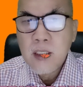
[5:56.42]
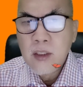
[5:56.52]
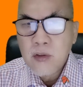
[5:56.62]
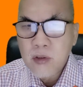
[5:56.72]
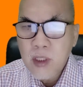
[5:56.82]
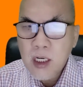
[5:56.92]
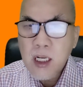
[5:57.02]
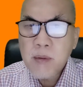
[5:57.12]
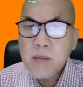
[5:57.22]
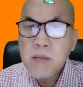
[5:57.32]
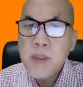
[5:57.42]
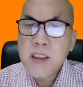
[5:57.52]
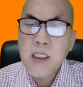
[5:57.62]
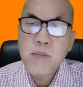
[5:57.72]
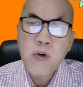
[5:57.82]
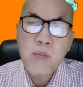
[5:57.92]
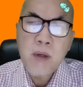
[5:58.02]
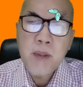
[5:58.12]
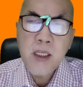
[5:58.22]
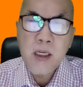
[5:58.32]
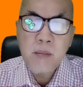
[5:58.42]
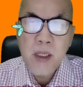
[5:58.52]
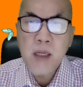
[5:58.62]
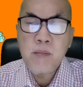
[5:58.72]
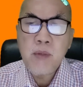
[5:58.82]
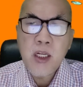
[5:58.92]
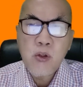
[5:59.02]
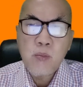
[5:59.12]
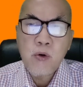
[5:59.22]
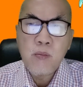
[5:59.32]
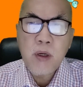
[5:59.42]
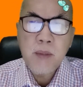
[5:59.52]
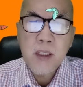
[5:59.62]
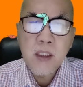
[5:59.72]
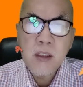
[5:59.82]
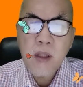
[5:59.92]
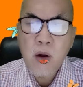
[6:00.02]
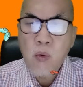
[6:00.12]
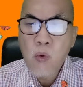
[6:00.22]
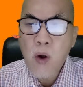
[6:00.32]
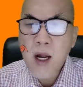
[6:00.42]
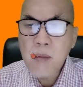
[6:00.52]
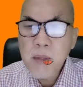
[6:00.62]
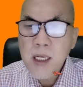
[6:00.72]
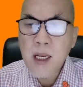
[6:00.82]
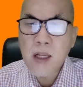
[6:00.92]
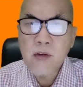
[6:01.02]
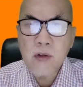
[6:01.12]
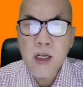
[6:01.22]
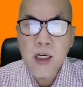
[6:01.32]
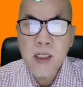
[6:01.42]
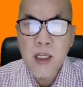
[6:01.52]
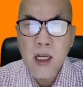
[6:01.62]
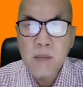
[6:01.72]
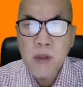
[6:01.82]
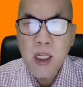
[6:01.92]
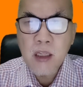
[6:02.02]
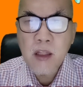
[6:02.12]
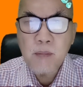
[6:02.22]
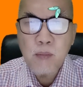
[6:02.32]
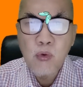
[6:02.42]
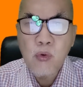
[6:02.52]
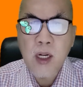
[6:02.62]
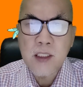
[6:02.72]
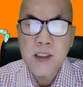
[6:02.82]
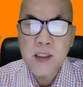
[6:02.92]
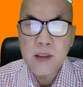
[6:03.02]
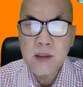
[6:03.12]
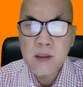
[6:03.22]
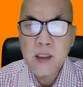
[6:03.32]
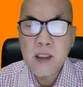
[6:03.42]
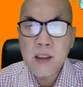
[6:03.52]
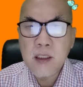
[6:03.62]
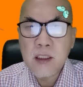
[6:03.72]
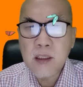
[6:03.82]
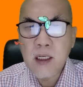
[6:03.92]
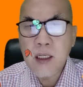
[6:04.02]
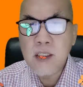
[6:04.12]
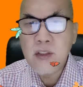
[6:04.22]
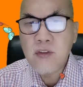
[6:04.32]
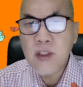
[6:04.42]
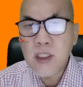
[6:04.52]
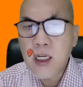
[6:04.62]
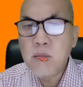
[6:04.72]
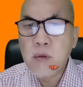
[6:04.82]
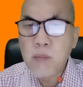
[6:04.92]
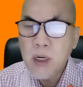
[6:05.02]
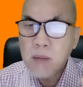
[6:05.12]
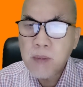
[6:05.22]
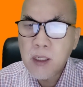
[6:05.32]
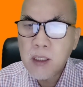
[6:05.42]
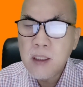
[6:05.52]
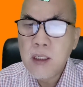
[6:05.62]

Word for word: Saudara dapat membaca perumpamaan yang mirip yaitu perumpamaan tentang uang bina saudara di dalam kitab Lukas ya yang telah diceritakan beberapa